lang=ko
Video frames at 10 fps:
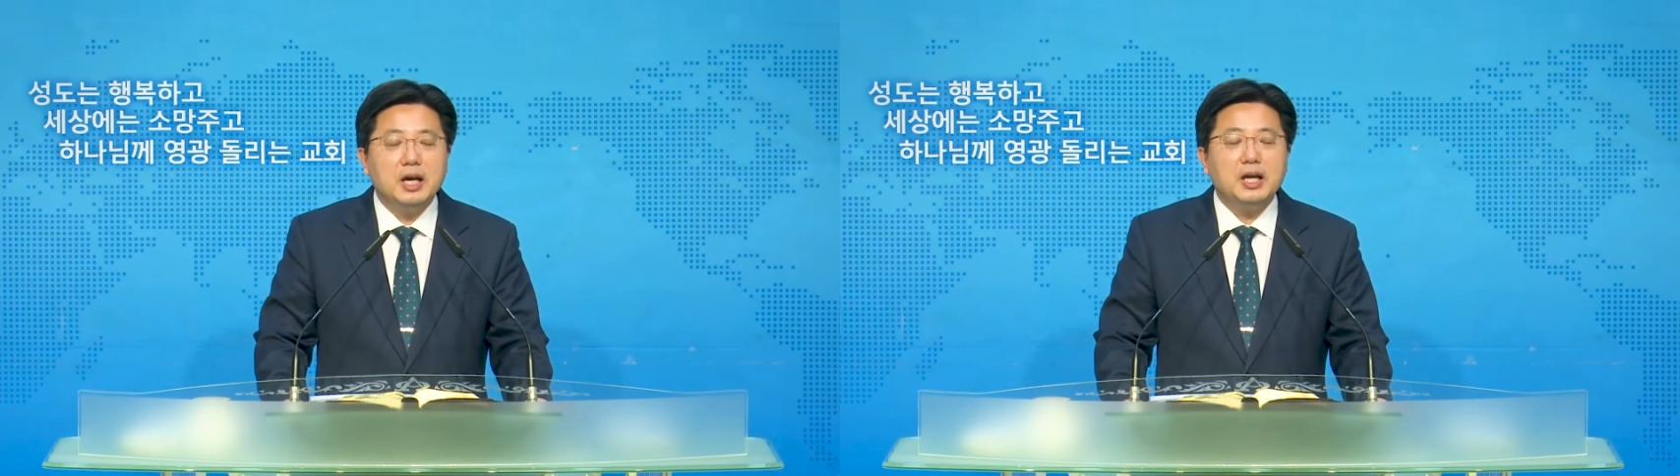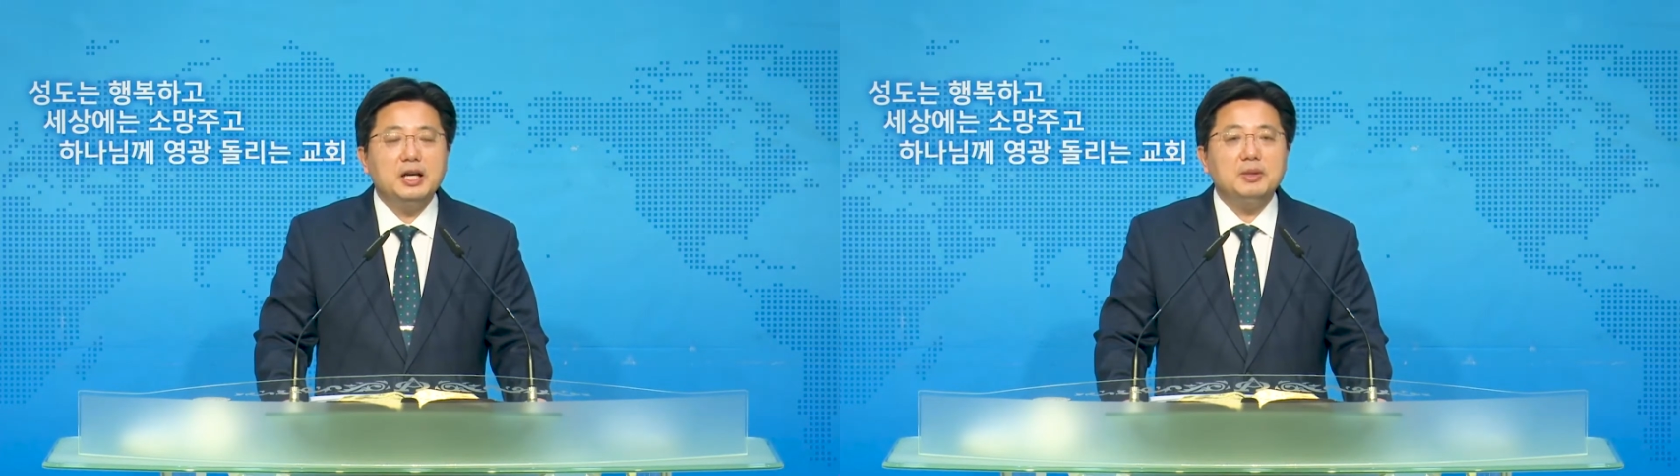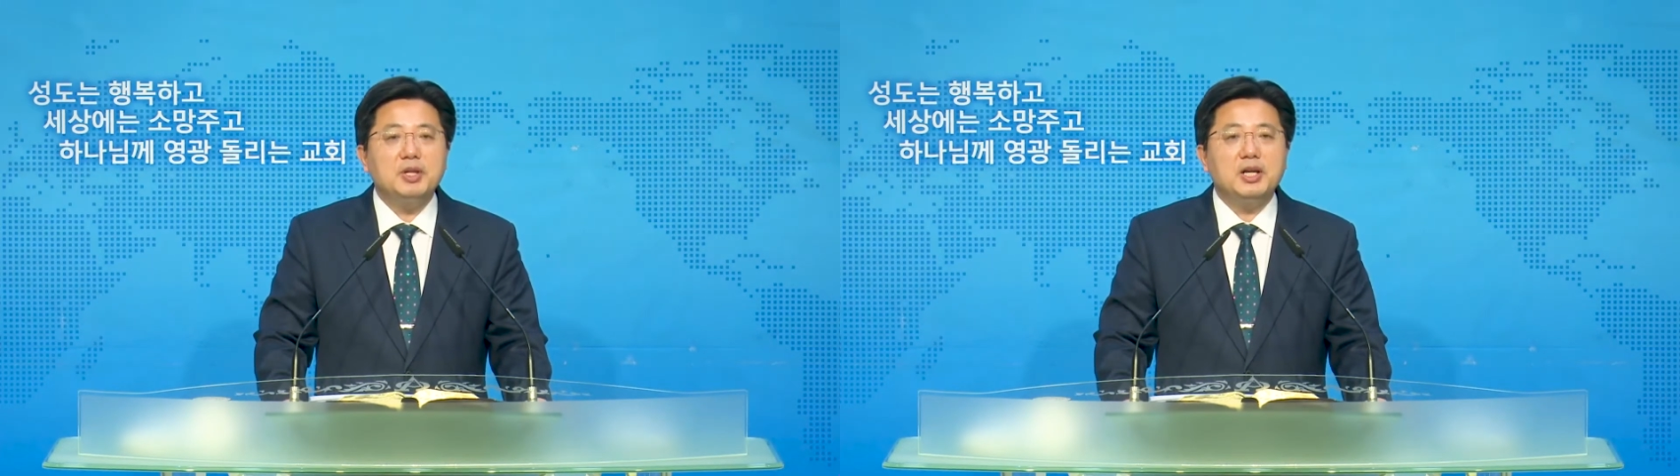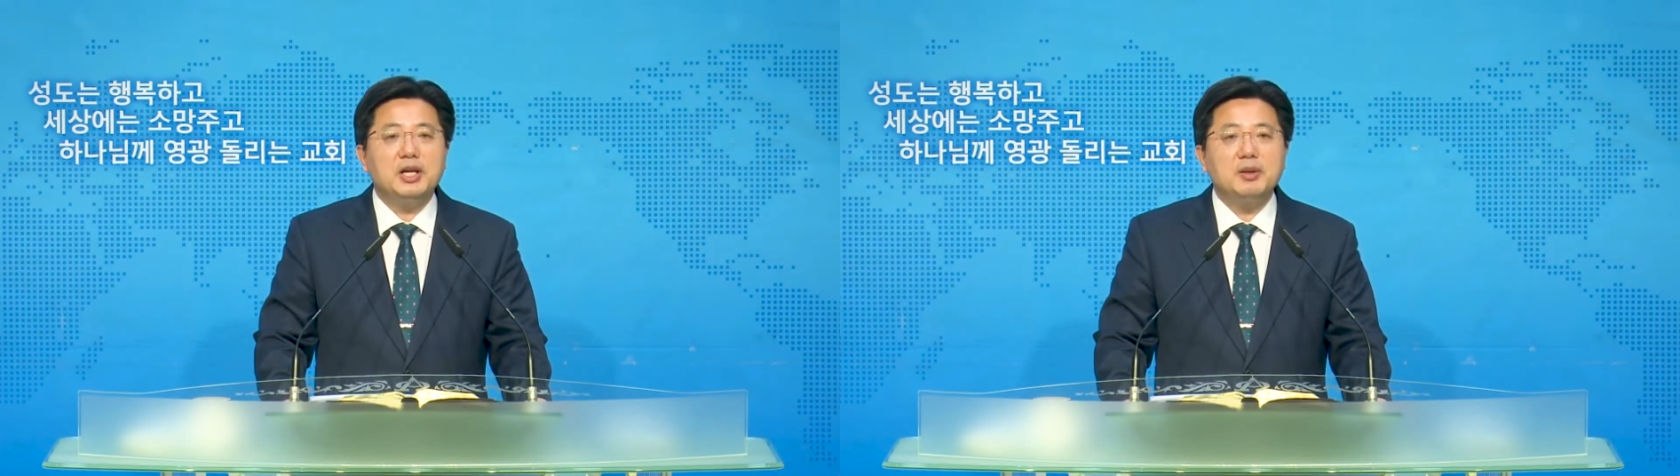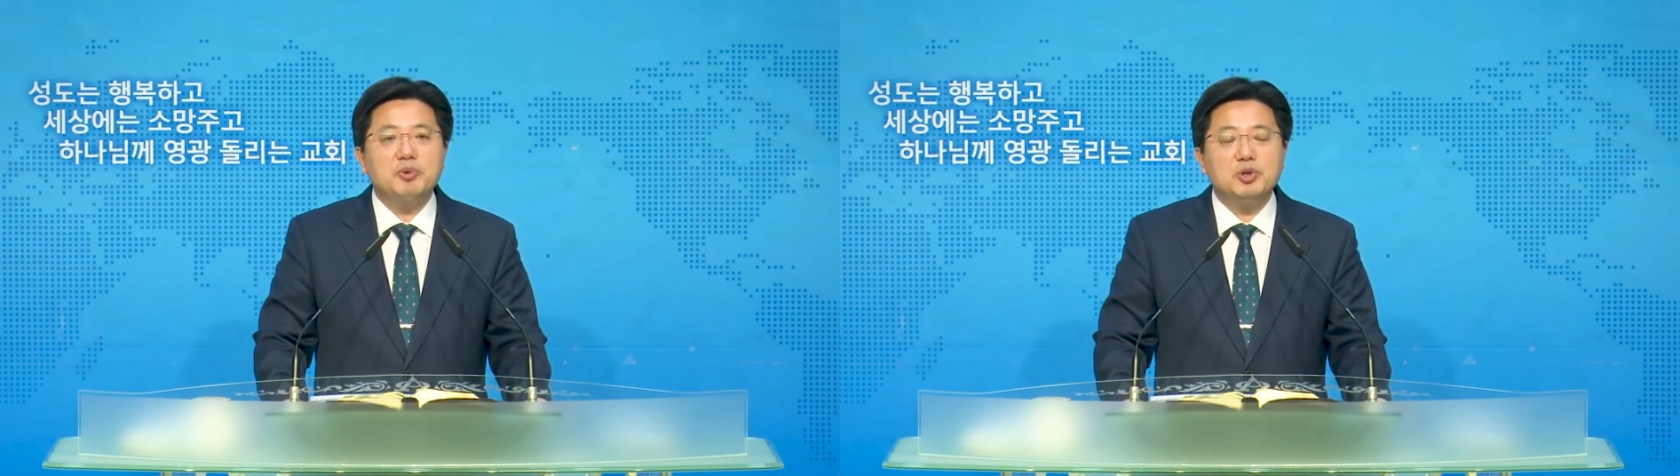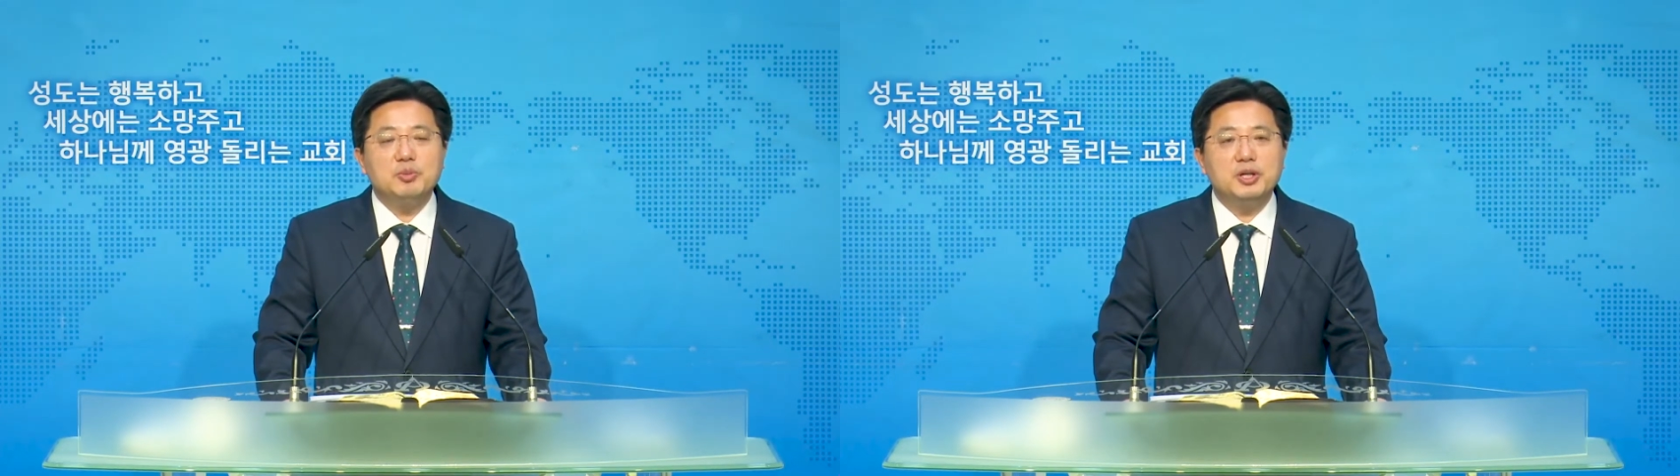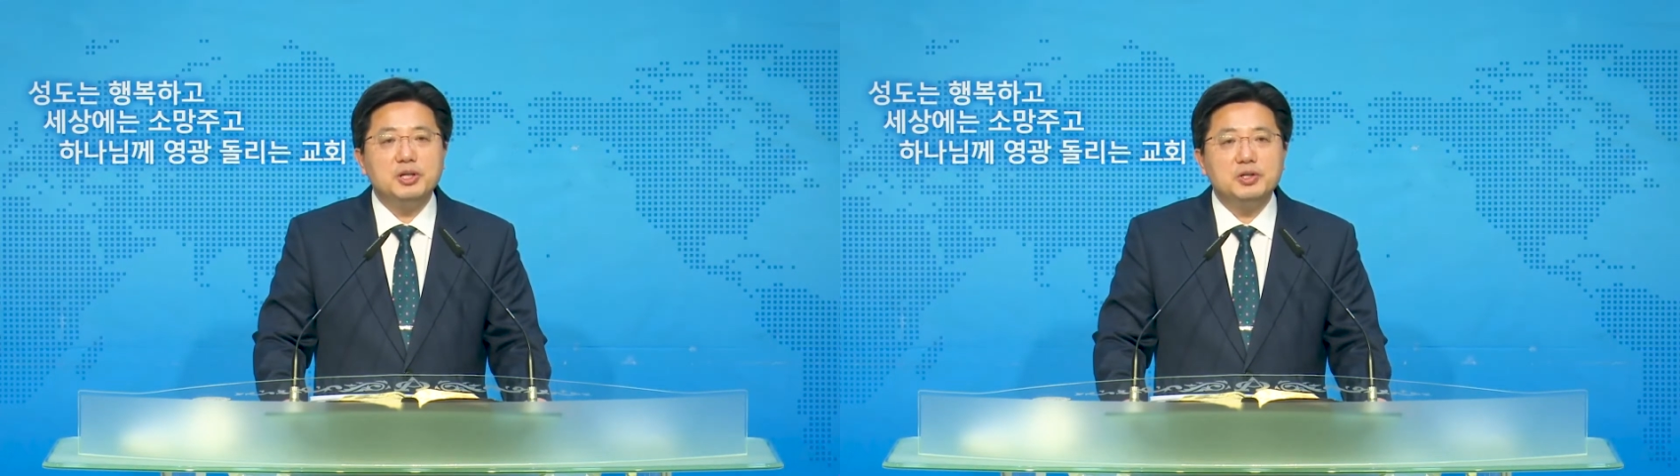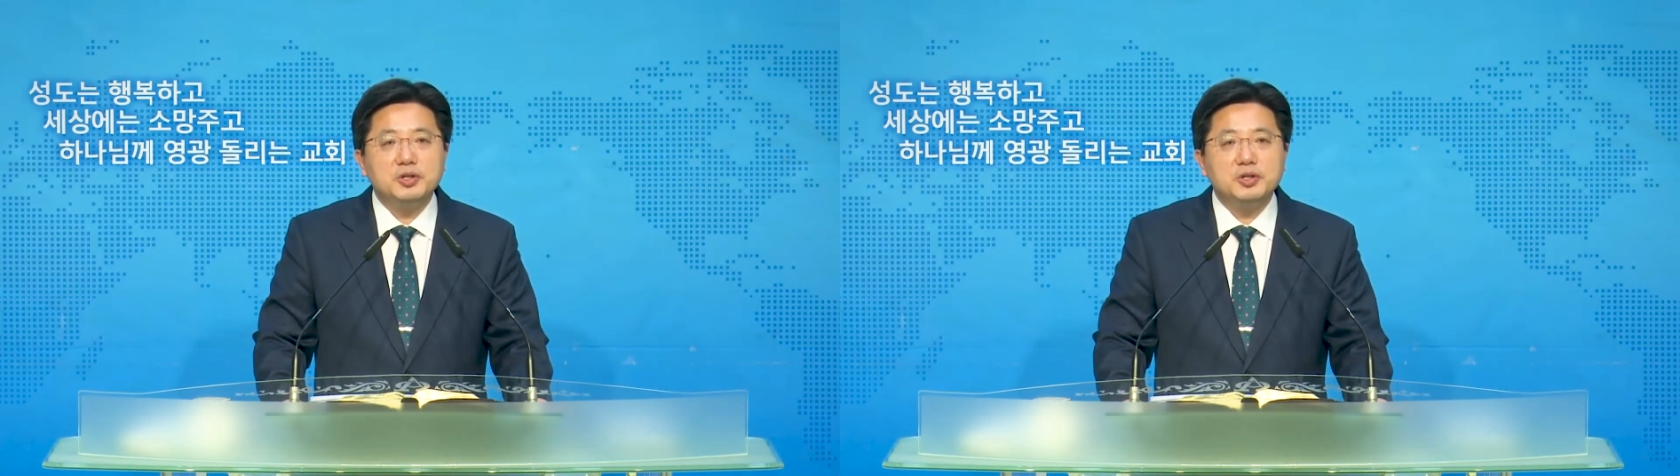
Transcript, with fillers: 하나님 나라의 복음을